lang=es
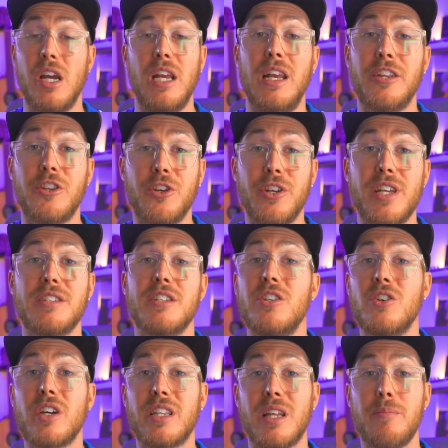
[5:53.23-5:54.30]
en la teoría,
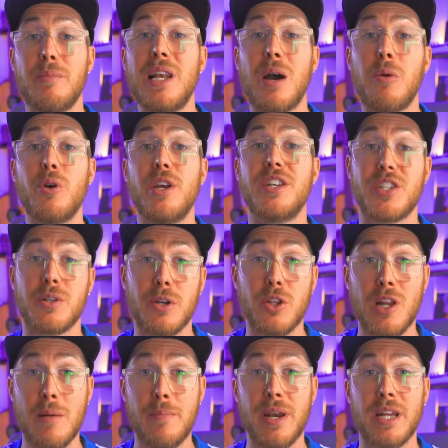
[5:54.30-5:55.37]
sino que también las voy a ir llevando
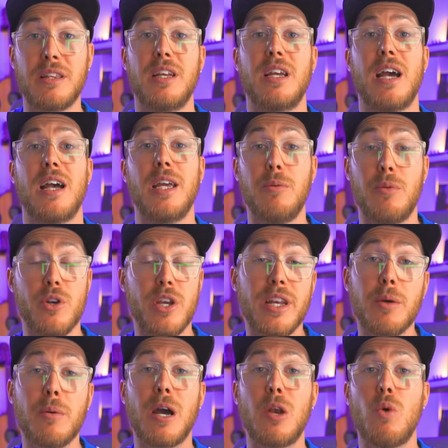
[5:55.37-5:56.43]
a la práctica y voy a ir
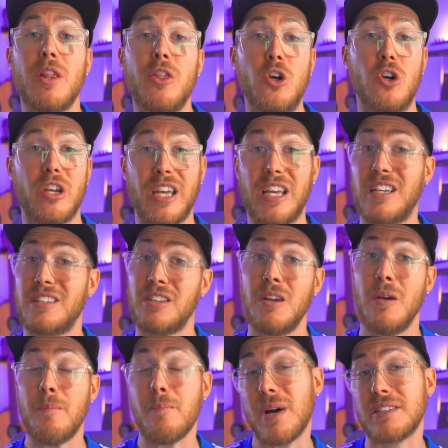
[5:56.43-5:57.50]
evaluando qué es
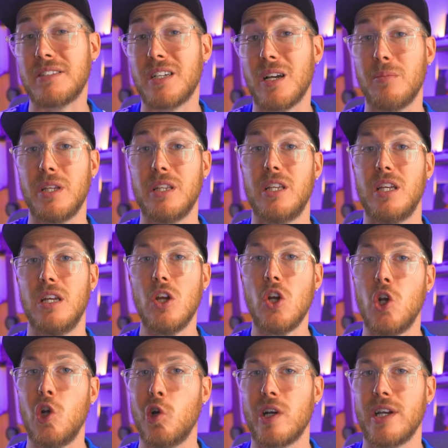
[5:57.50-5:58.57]
básicamente
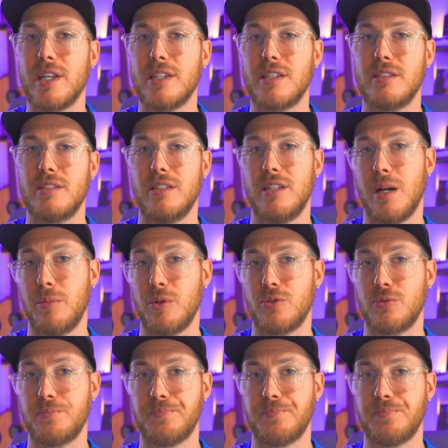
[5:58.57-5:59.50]
lo que necesitamos.